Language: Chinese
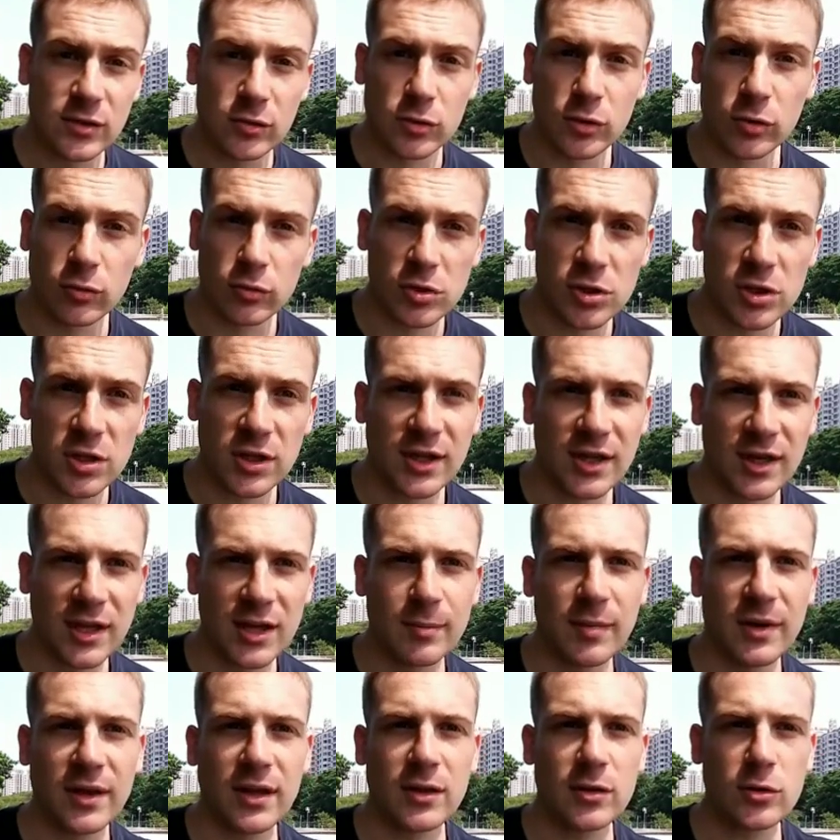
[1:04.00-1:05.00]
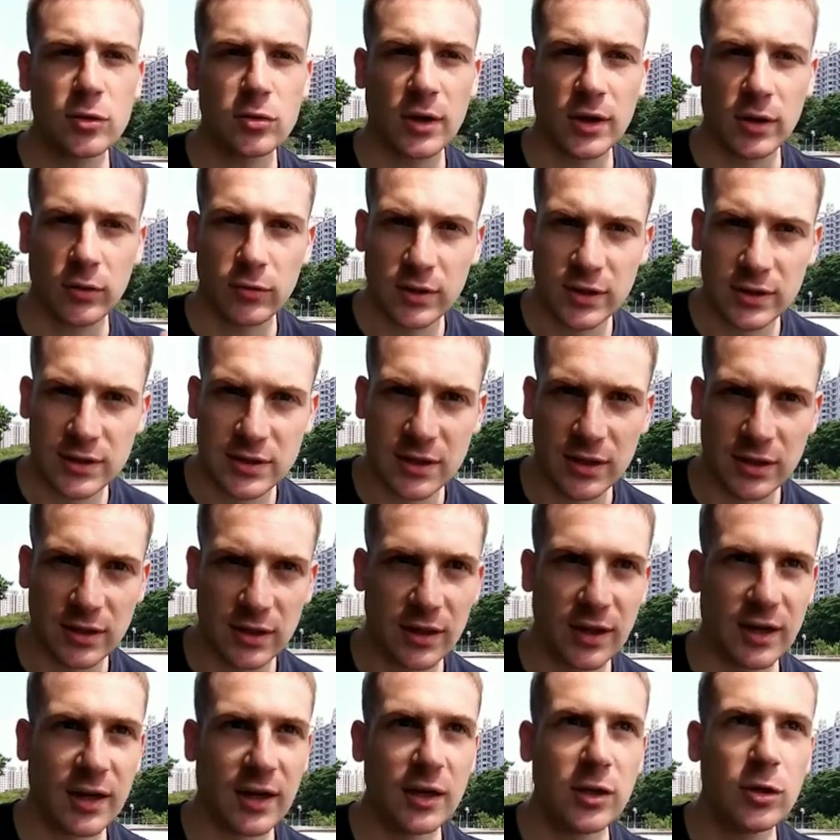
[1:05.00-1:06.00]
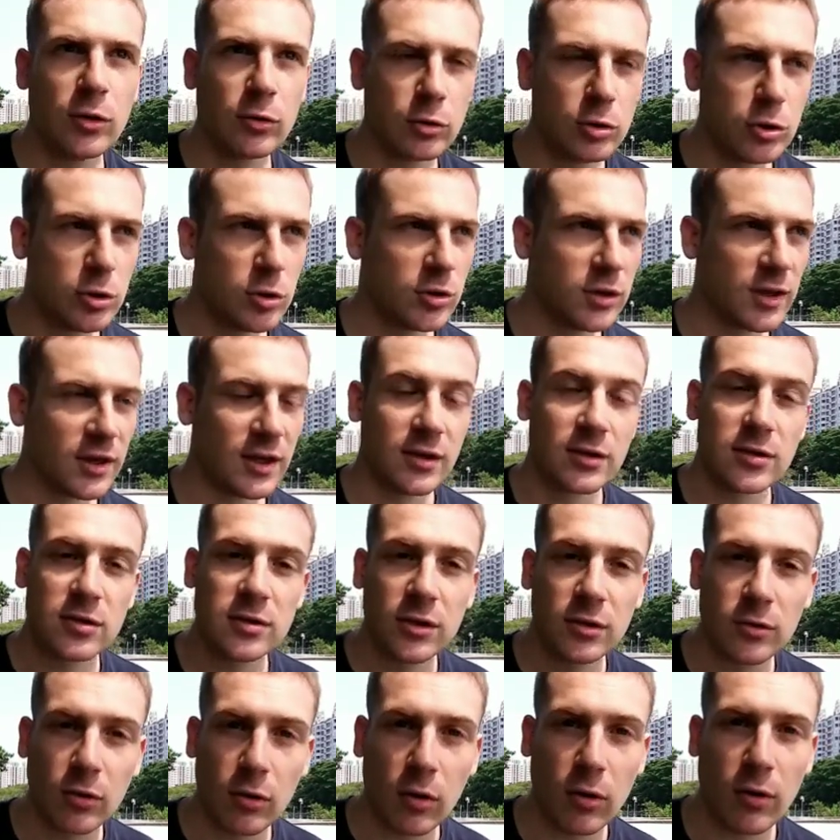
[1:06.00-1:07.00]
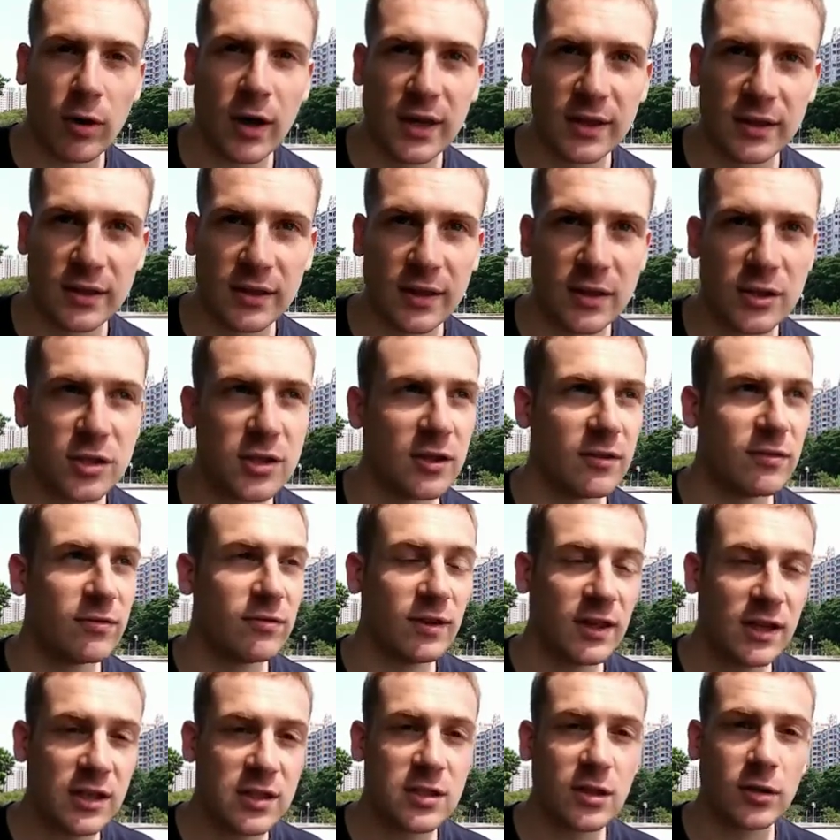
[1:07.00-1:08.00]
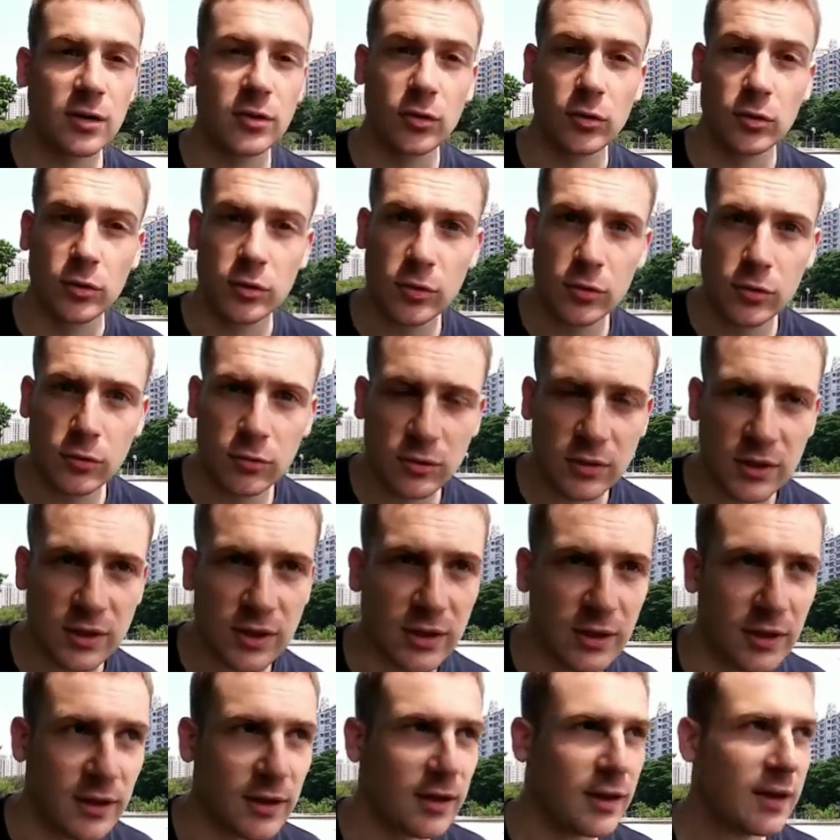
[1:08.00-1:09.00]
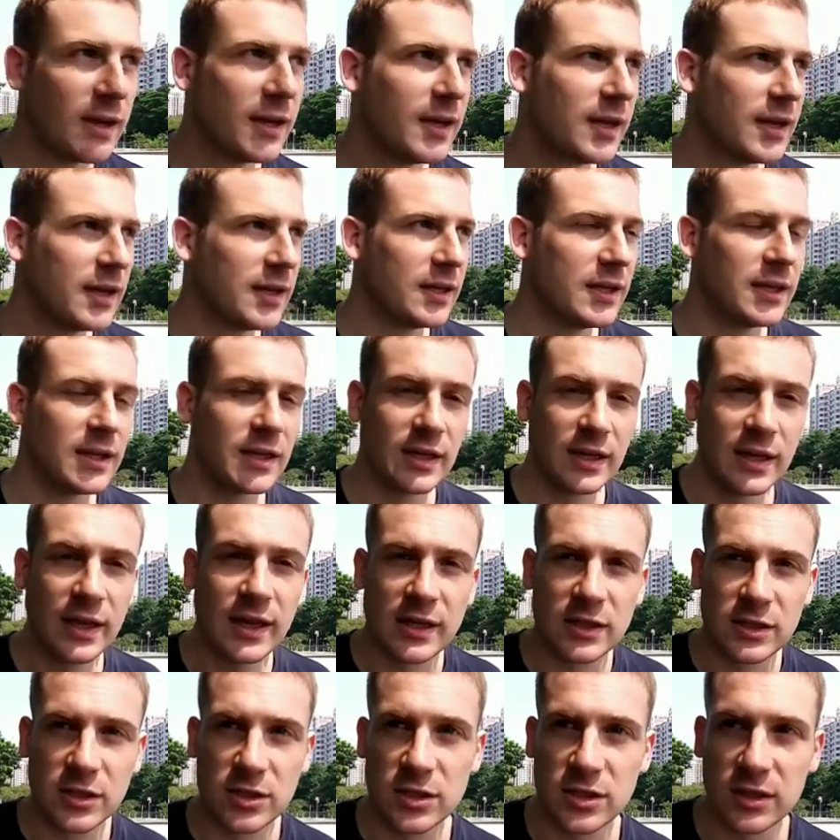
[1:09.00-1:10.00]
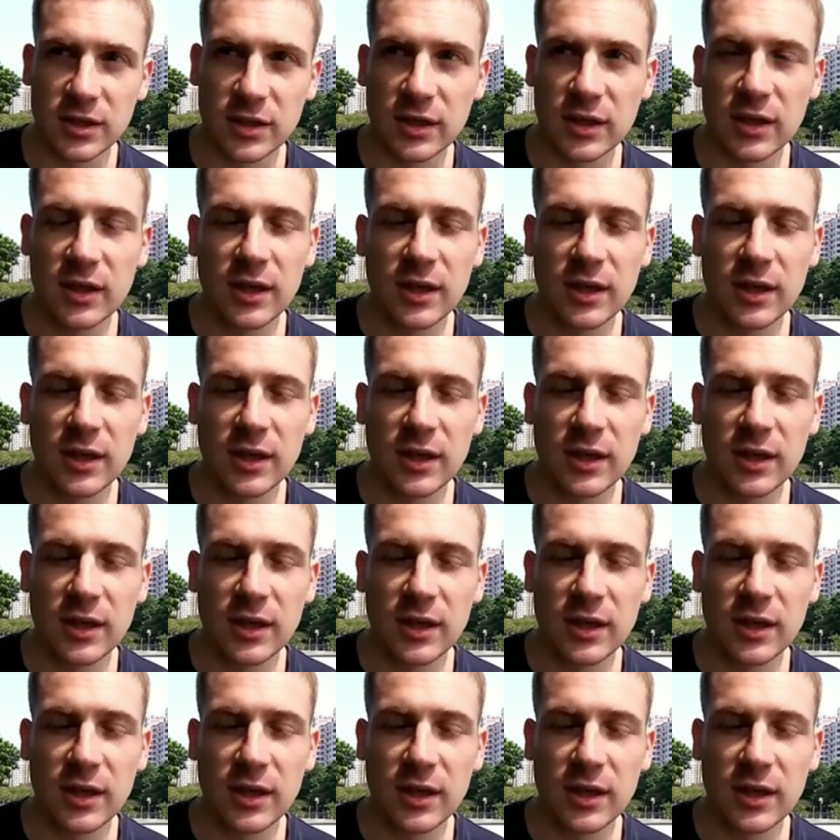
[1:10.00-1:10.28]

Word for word: 种东西可以把它转化成一个很有趣的、很生活化的，而且非常有用的一个练习。